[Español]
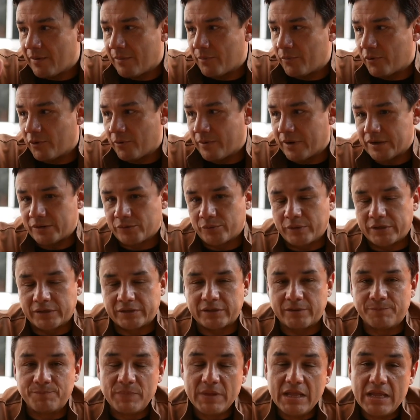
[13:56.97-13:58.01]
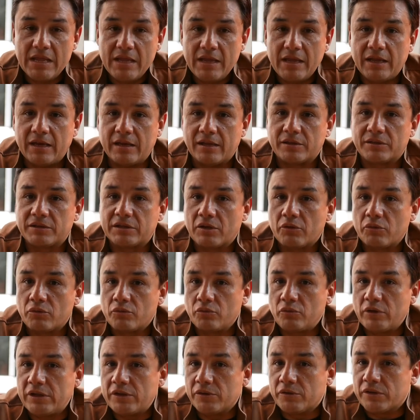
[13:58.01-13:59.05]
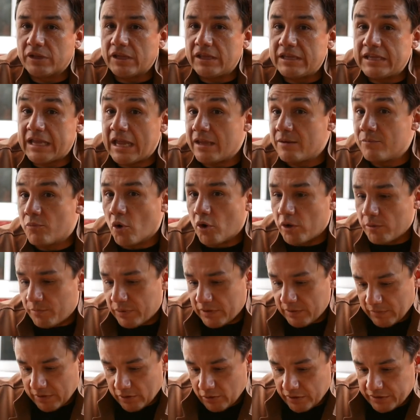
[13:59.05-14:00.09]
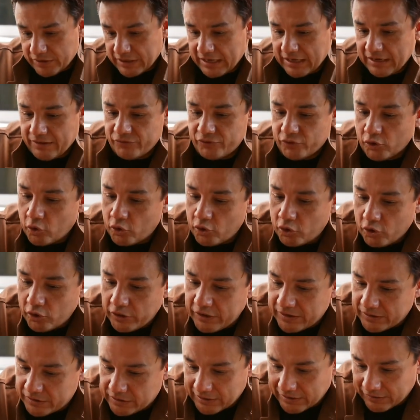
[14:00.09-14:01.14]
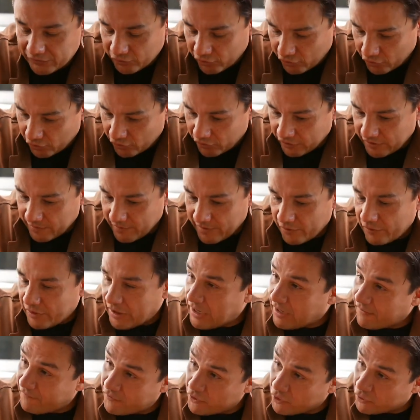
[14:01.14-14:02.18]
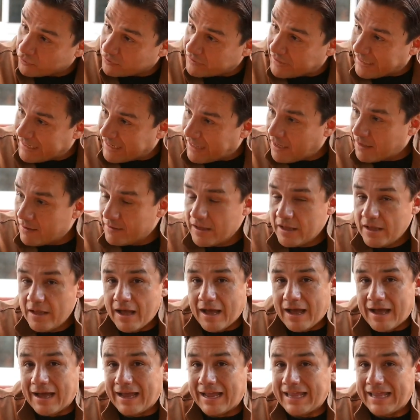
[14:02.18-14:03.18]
a probar suerte en Estados Unidos. Y ahí voy primero a San Antonio y de San Antonio nos llevaron a la frontera, a